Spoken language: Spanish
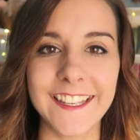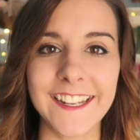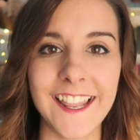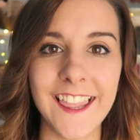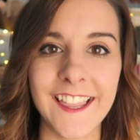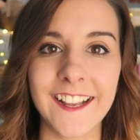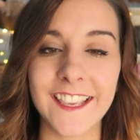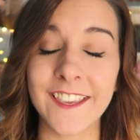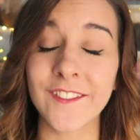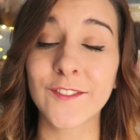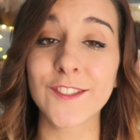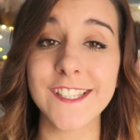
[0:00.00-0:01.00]
Y nada,
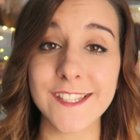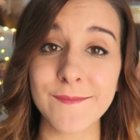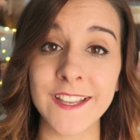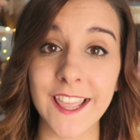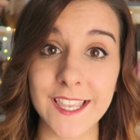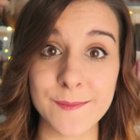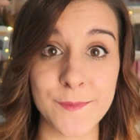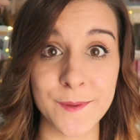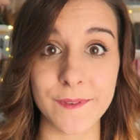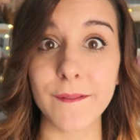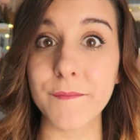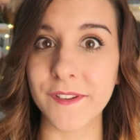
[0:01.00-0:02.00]
que muchísimas gracias
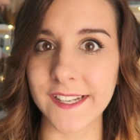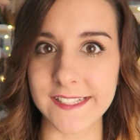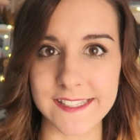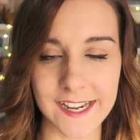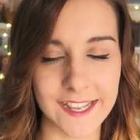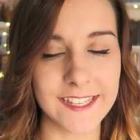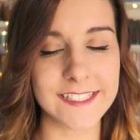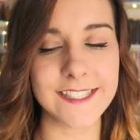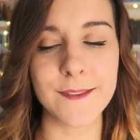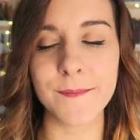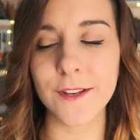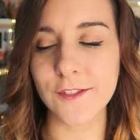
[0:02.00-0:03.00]
por verme, por estar ahí, que
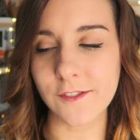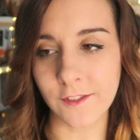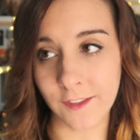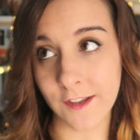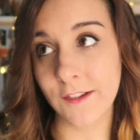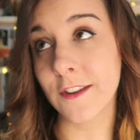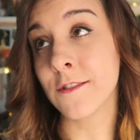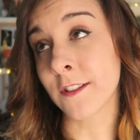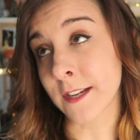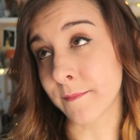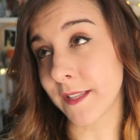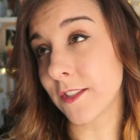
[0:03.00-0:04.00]
siempre os lo digo y lo
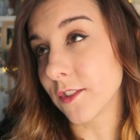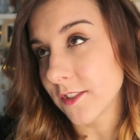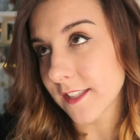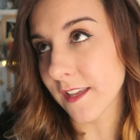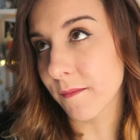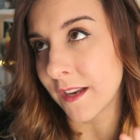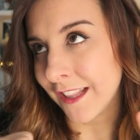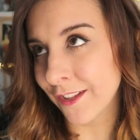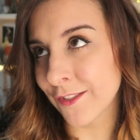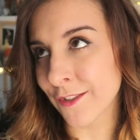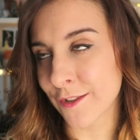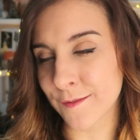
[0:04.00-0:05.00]
repito siempre en
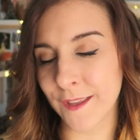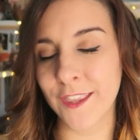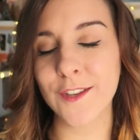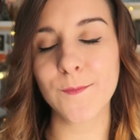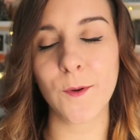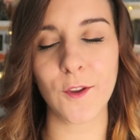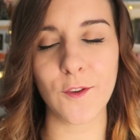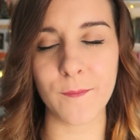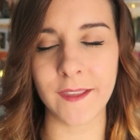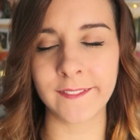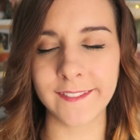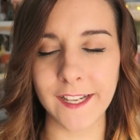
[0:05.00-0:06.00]
todos los vídeos Por
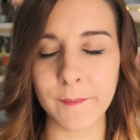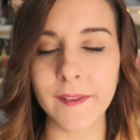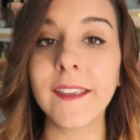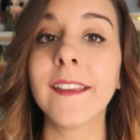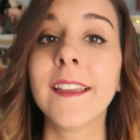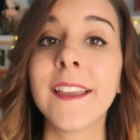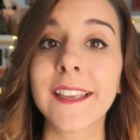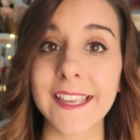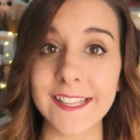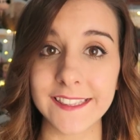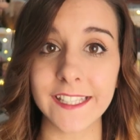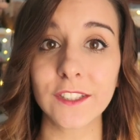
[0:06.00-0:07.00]
comentarme,
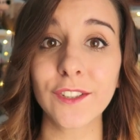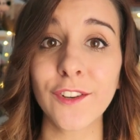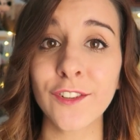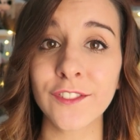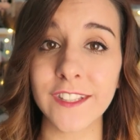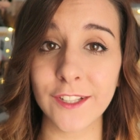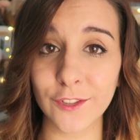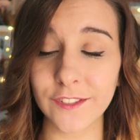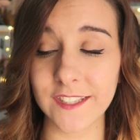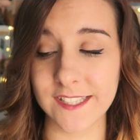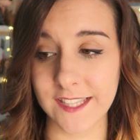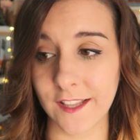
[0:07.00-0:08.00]
que intento ir
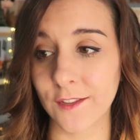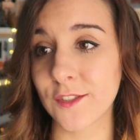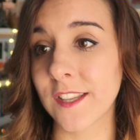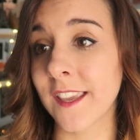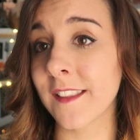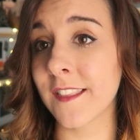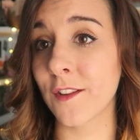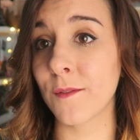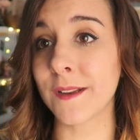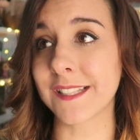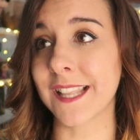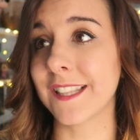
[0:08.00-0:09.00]
contestando, sé que
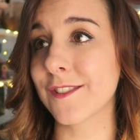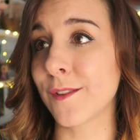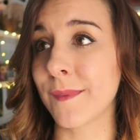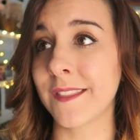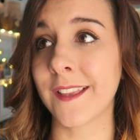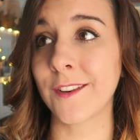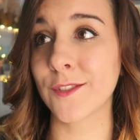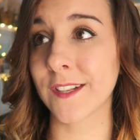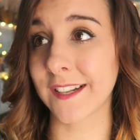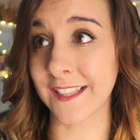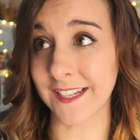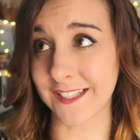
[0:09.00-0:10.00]
tengo bastantes
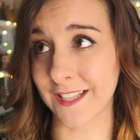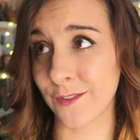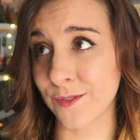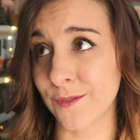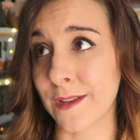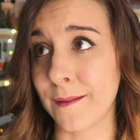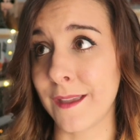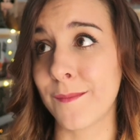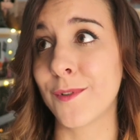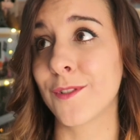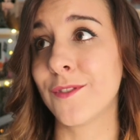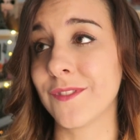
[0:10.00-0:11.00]
comentarios retrasados
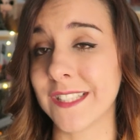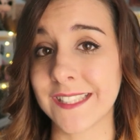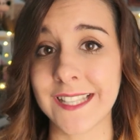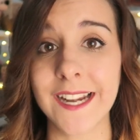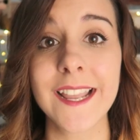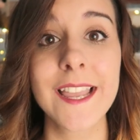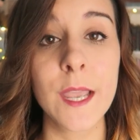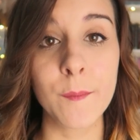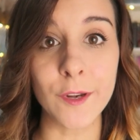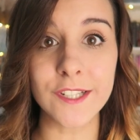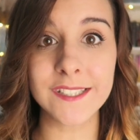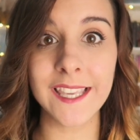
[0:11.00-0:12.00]
todavía por contestar
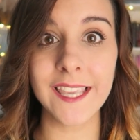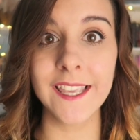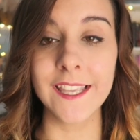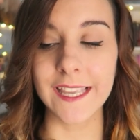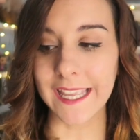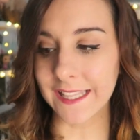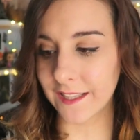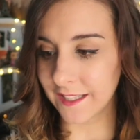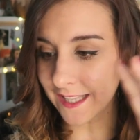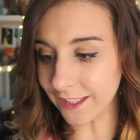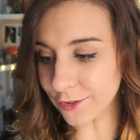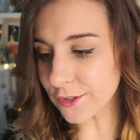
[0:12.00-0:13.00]
Pero es que
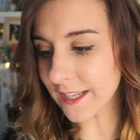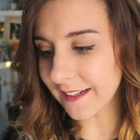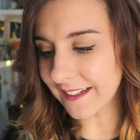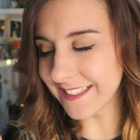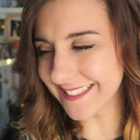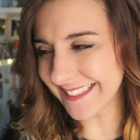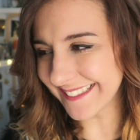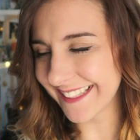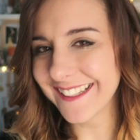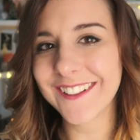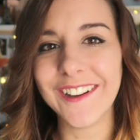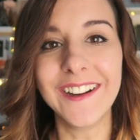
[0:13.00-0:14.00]
entre tantos canales que
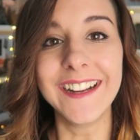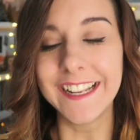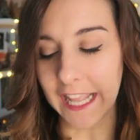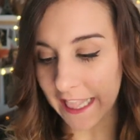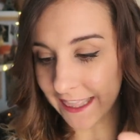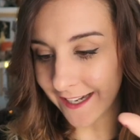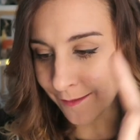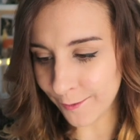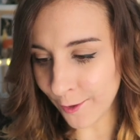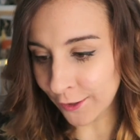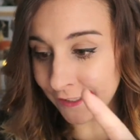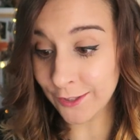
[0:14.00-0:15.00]
tengo, entre el
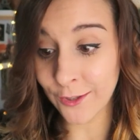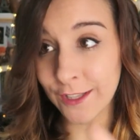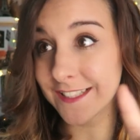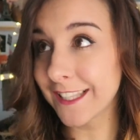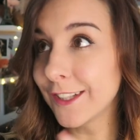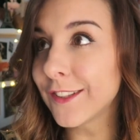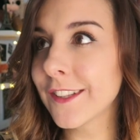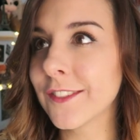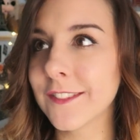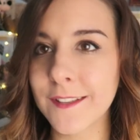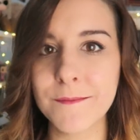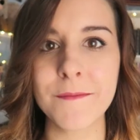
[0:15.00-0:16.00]
blog y todo, es que no
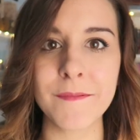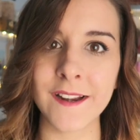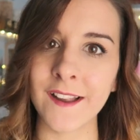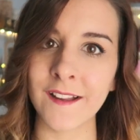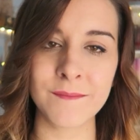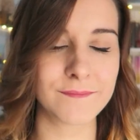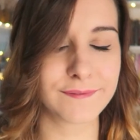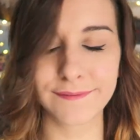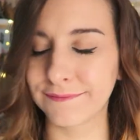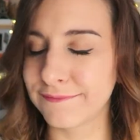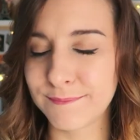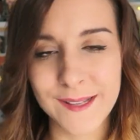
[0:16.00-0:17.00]
tengo tiempo para
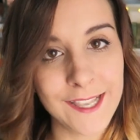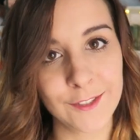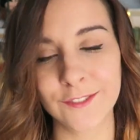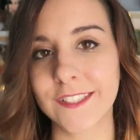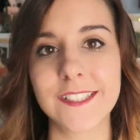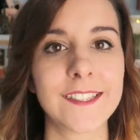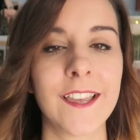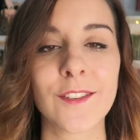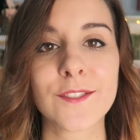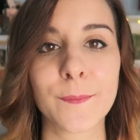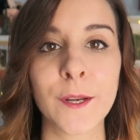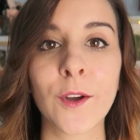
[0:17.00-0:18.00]
para
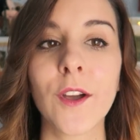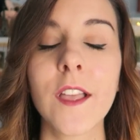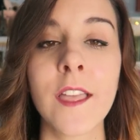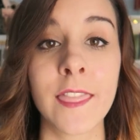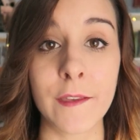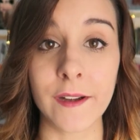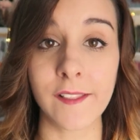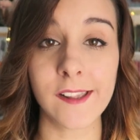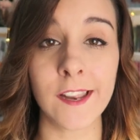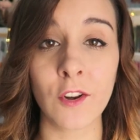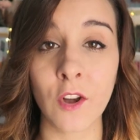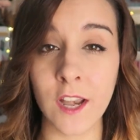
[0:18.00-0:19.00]
contestaros, pero de
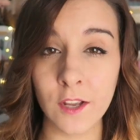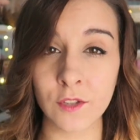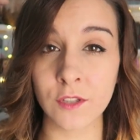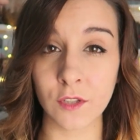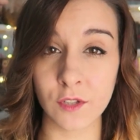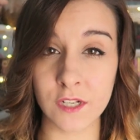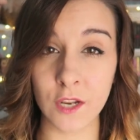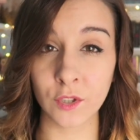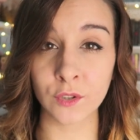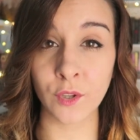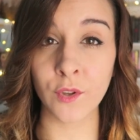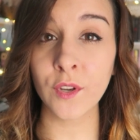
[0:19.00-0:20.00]
verdad que los leo, los
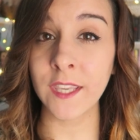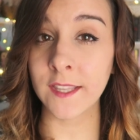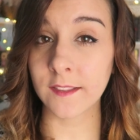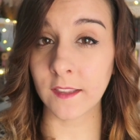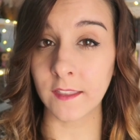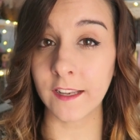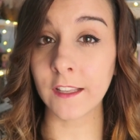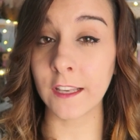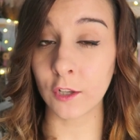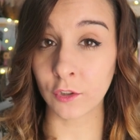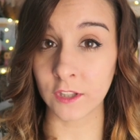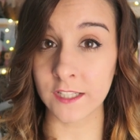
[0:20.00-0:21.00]
leo todo y e intentaré
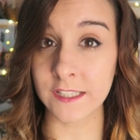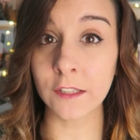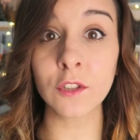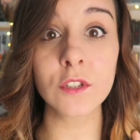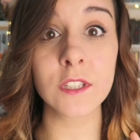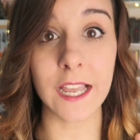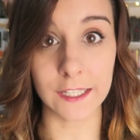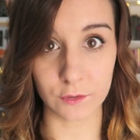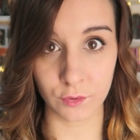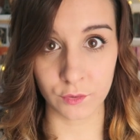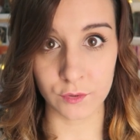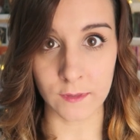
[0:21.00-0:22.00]
ir contestándolos a
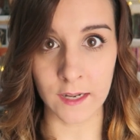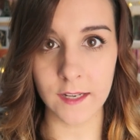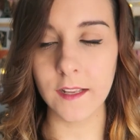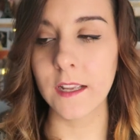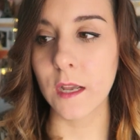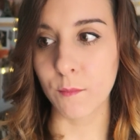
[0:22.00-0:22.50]
todos, ¿vale?